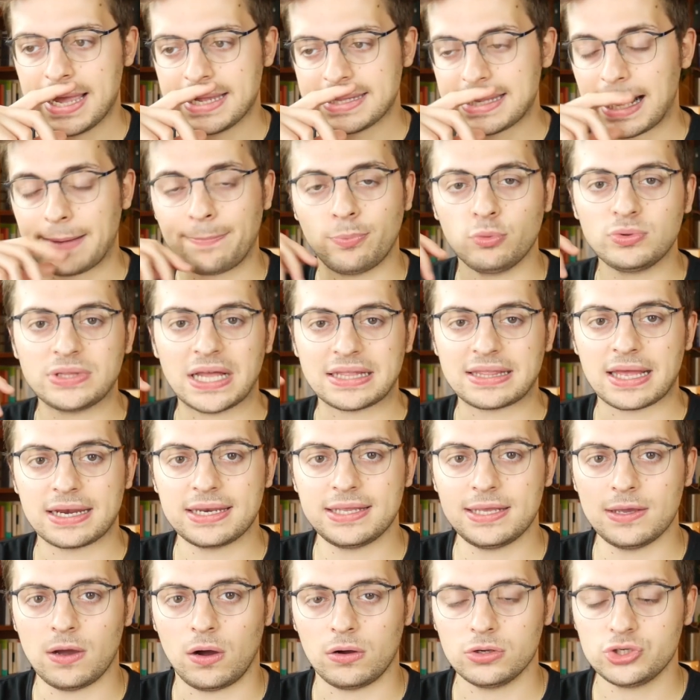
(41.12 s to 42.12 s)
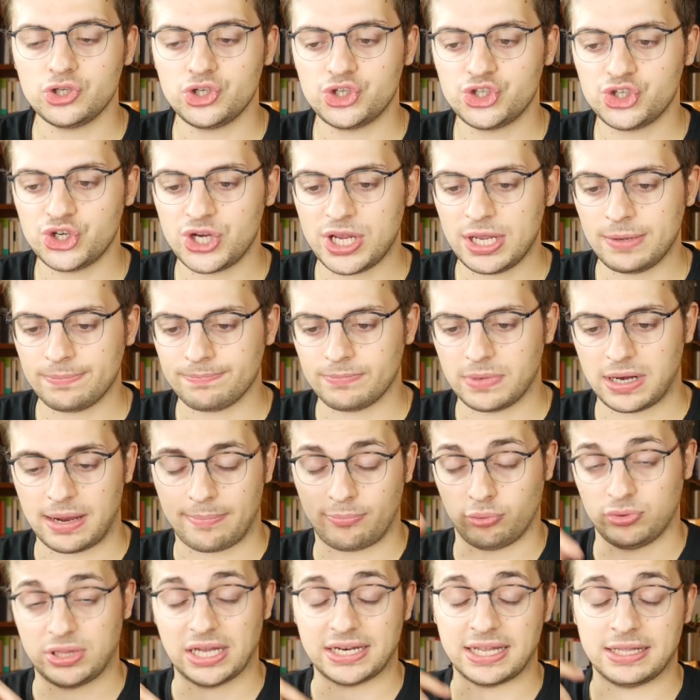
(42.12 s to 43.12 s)
Nella puntata di oggi, la
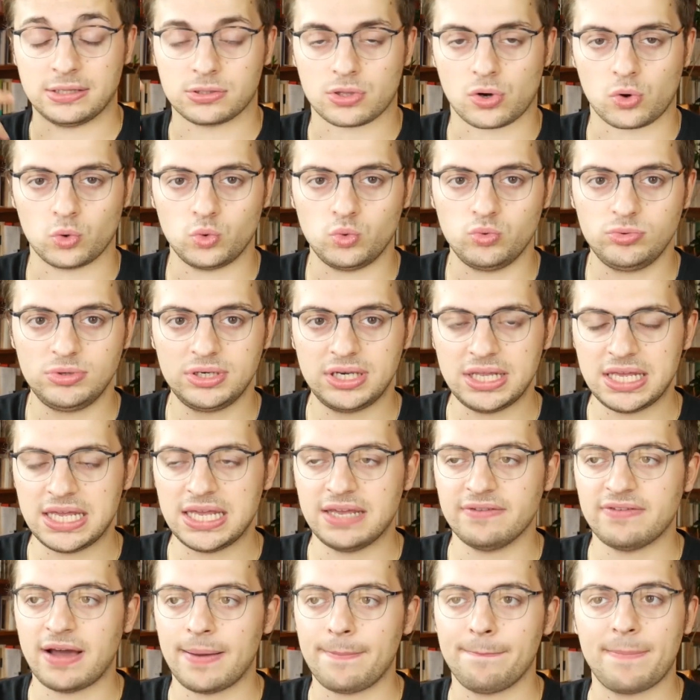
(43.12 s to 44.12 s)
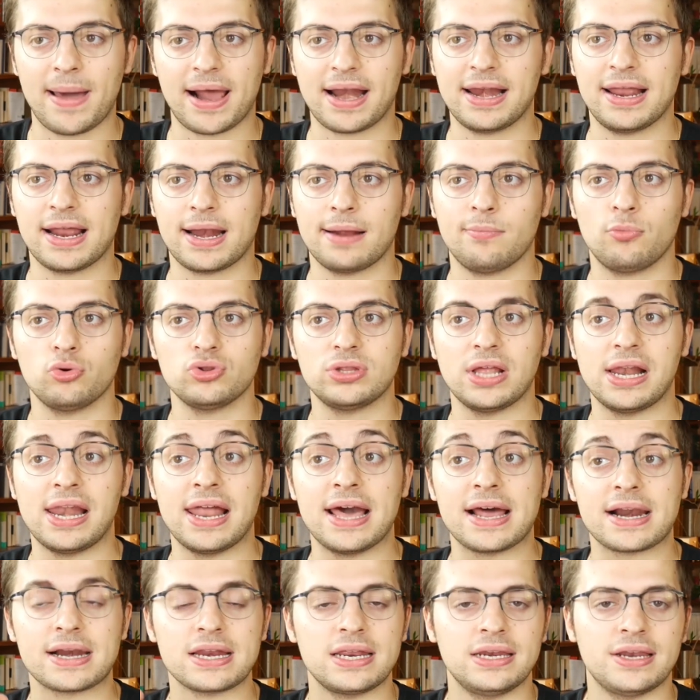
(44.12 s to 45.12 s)
puntata introduttiva, parleremo
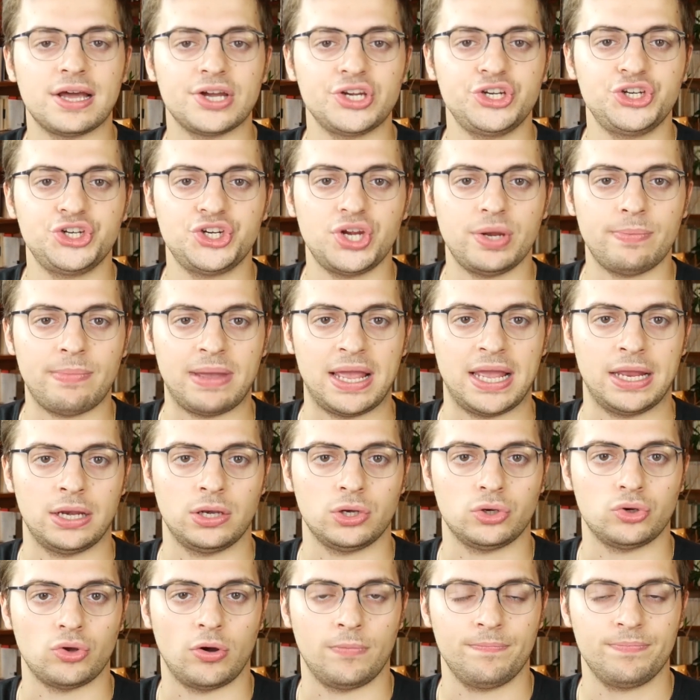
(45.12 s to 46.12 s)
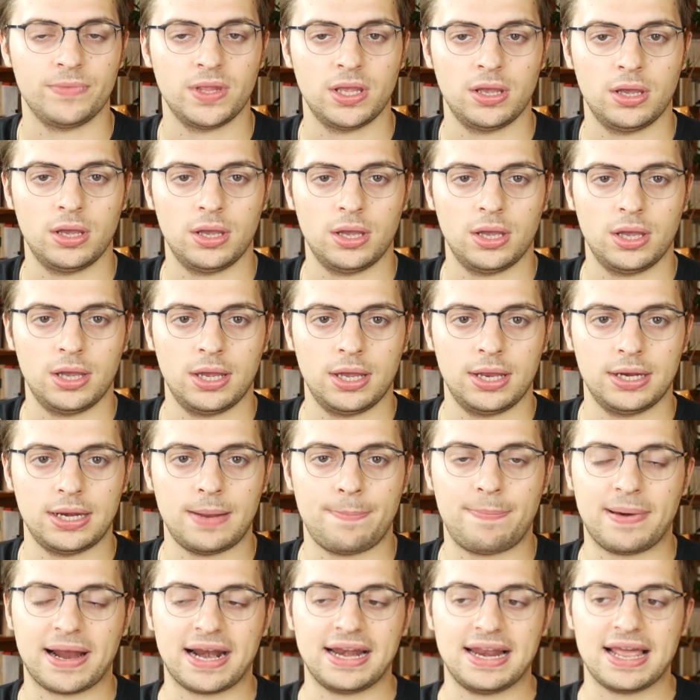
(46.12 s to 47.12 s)
del Rinascimento,
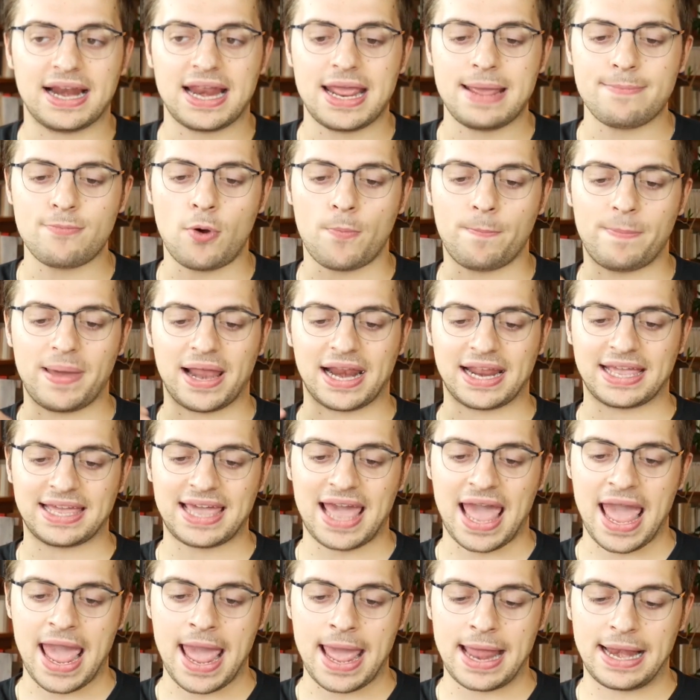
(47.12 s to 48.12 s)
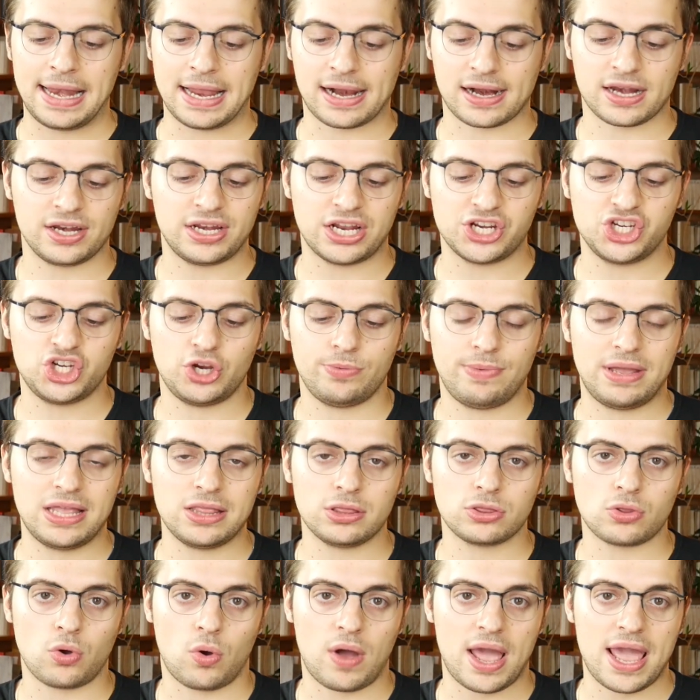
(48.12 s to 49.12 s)
ne parleremo perché il
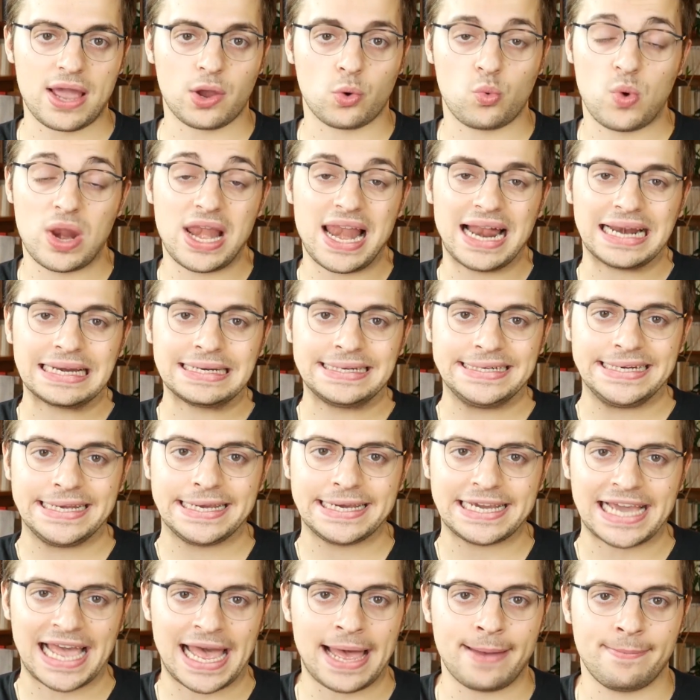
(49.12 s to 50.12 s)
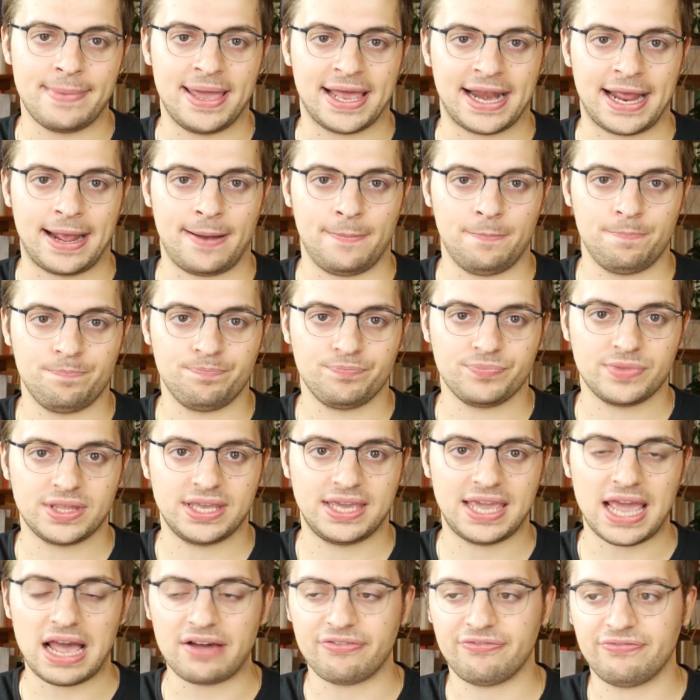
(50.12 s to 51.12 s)
Rinascimento è quell'anticamera
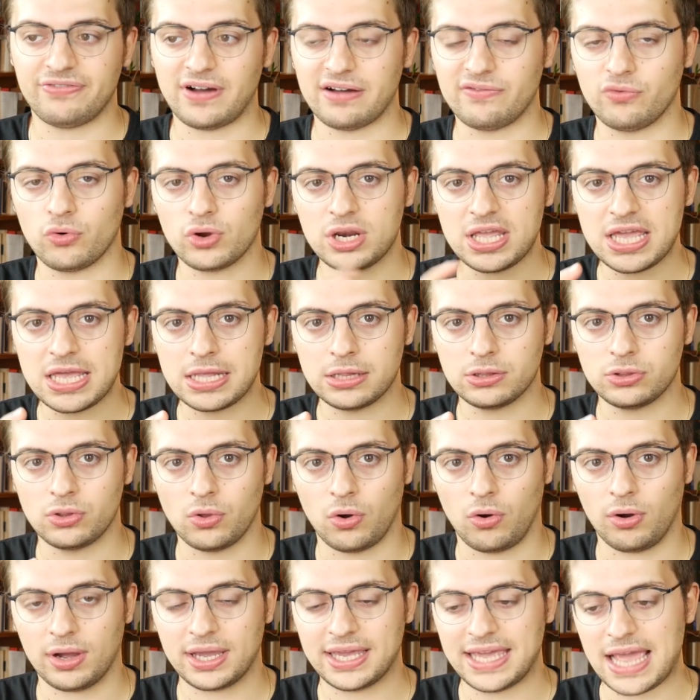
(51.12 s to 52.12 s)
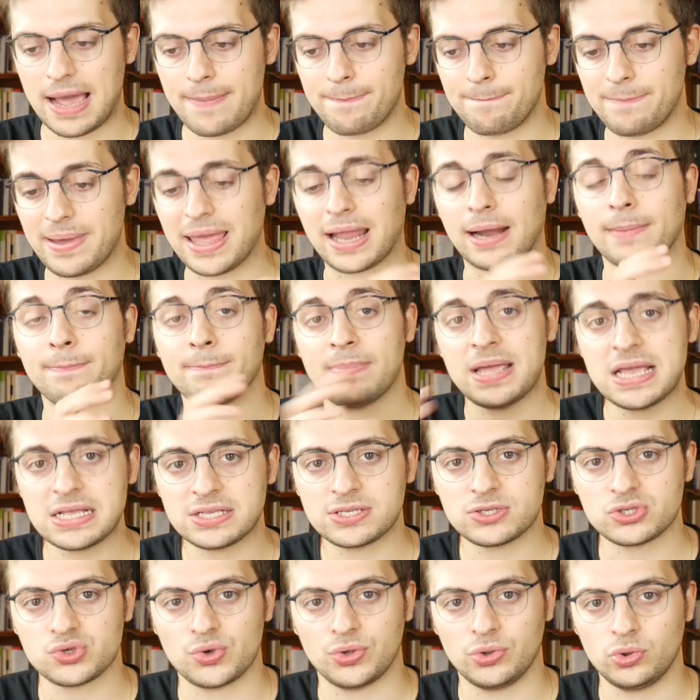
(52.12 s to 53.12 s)
che ha favorito, che ha
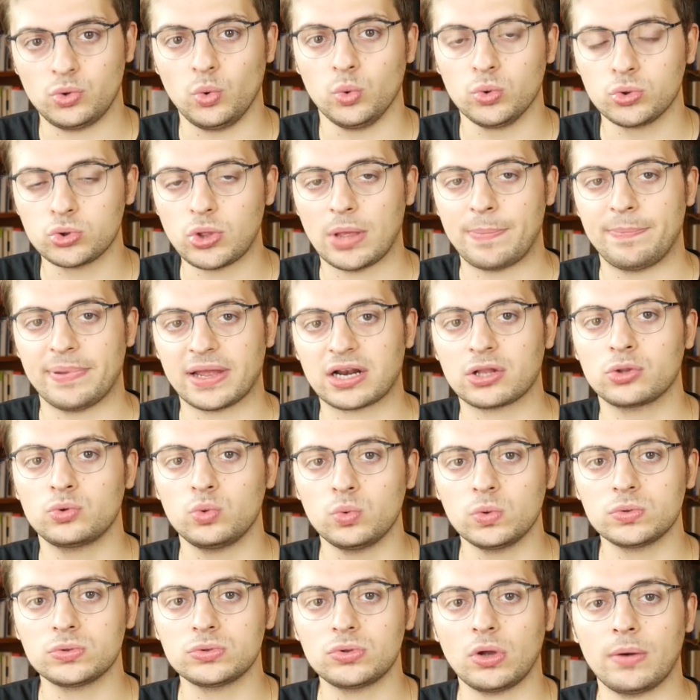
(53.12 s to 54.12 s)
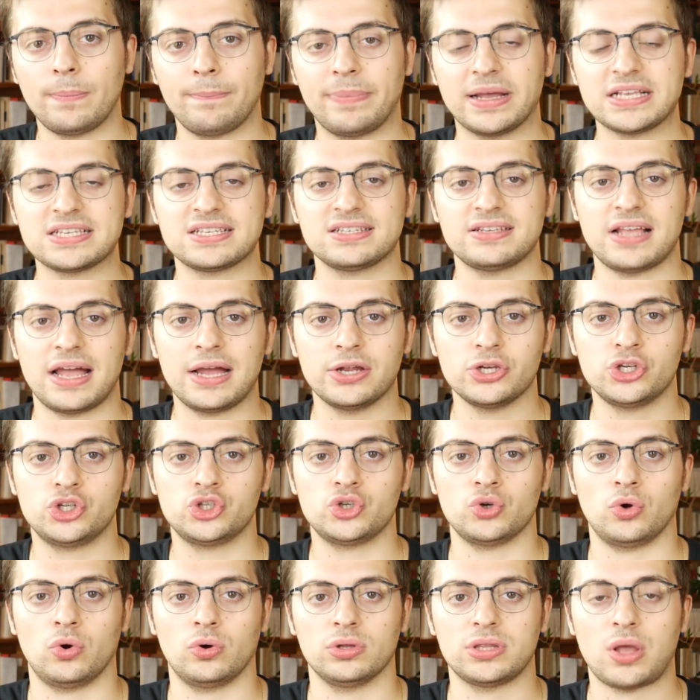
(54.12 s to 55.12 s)
permesso in tutto e per tutto il
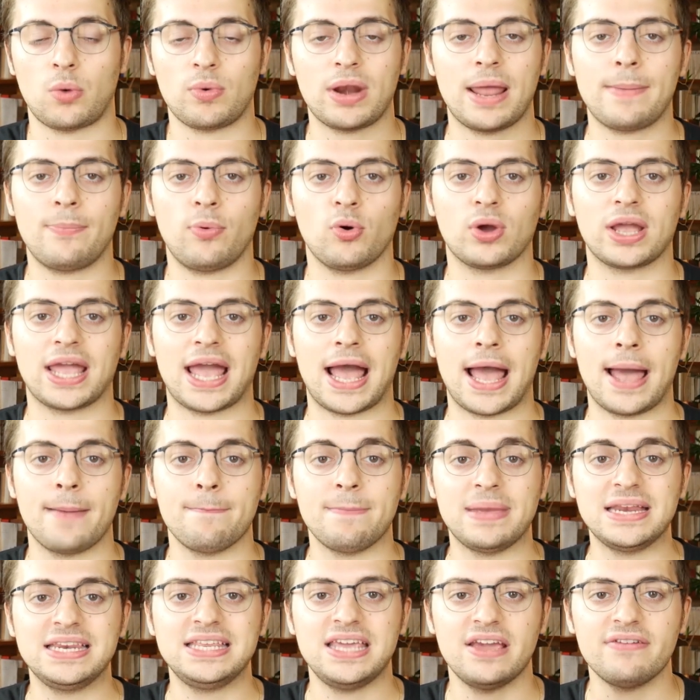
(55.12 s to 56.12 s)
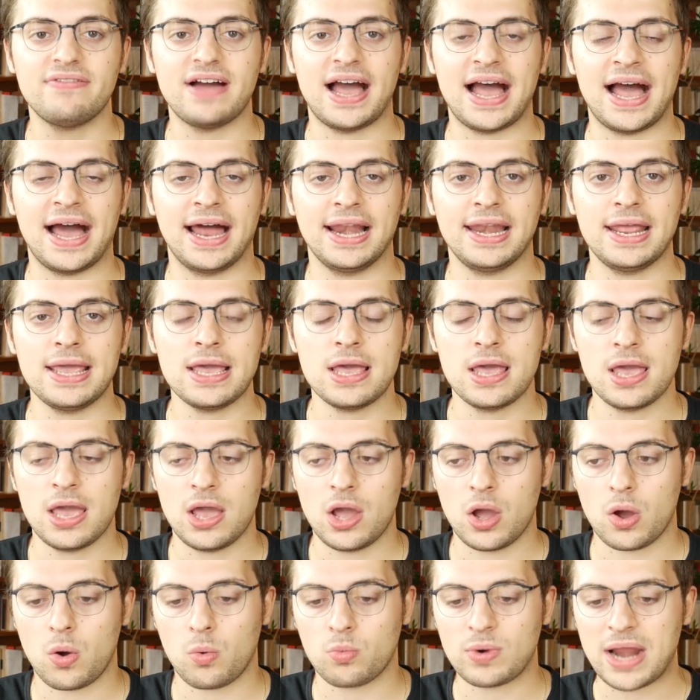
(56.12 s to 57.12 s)
passaggio da un'epoca medievale
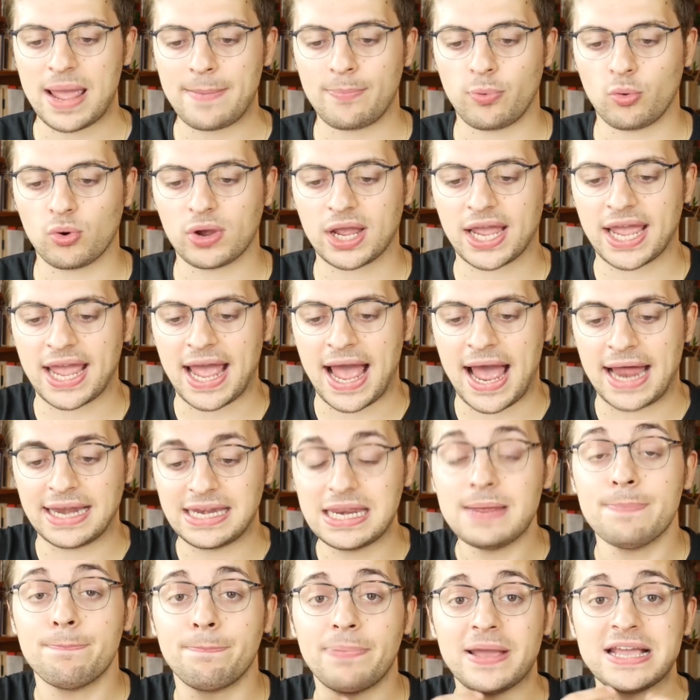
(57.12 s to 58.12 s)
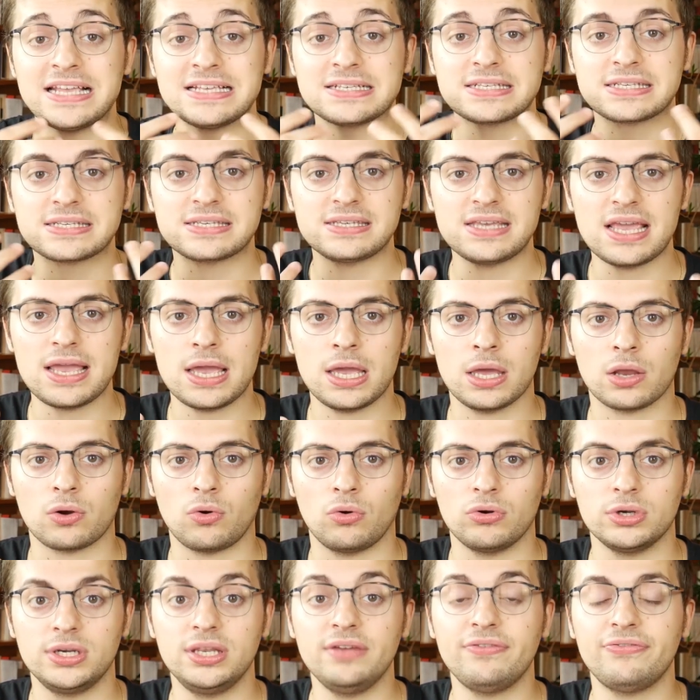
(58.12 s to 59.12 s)
a un'epoca di
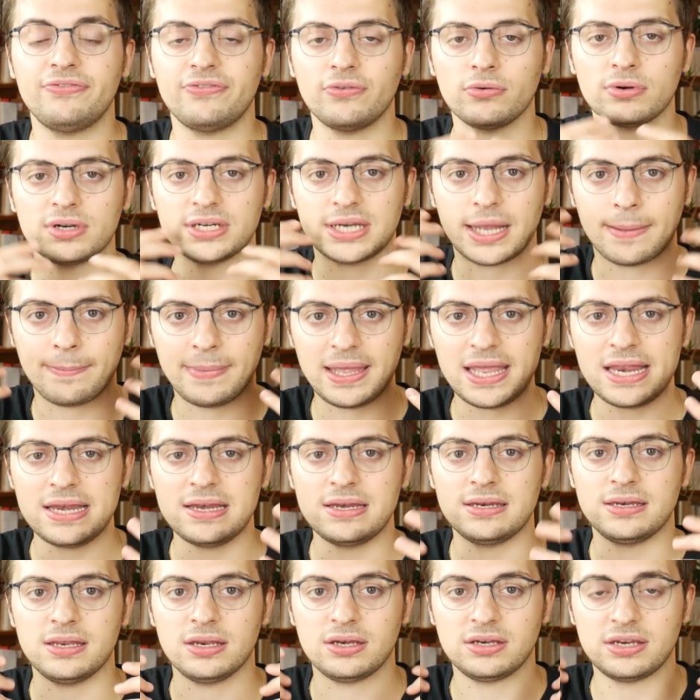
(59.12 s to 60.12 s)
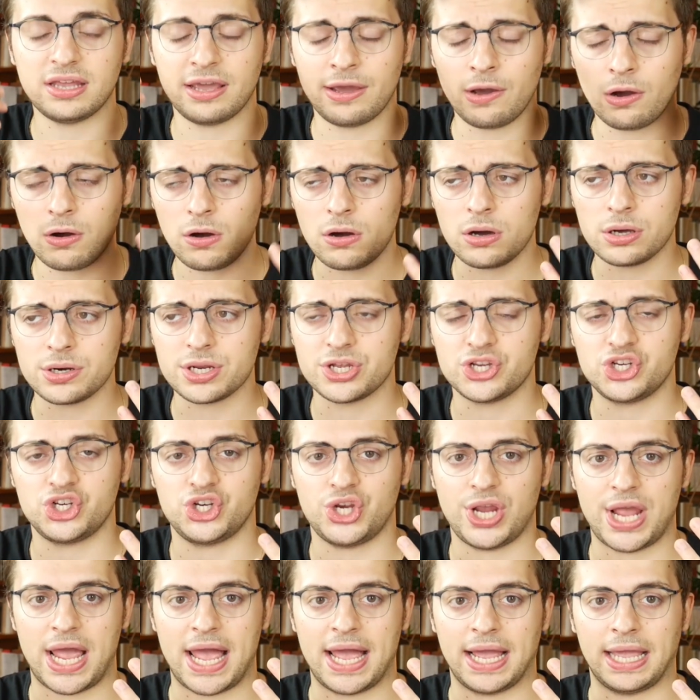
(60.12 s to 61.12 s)
pensiero, di fondamenti
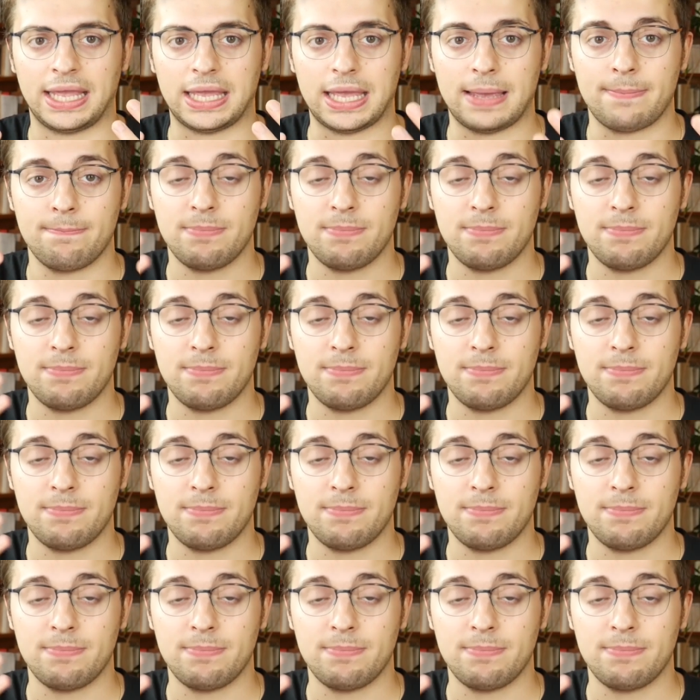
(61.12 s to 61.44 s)
teorici anche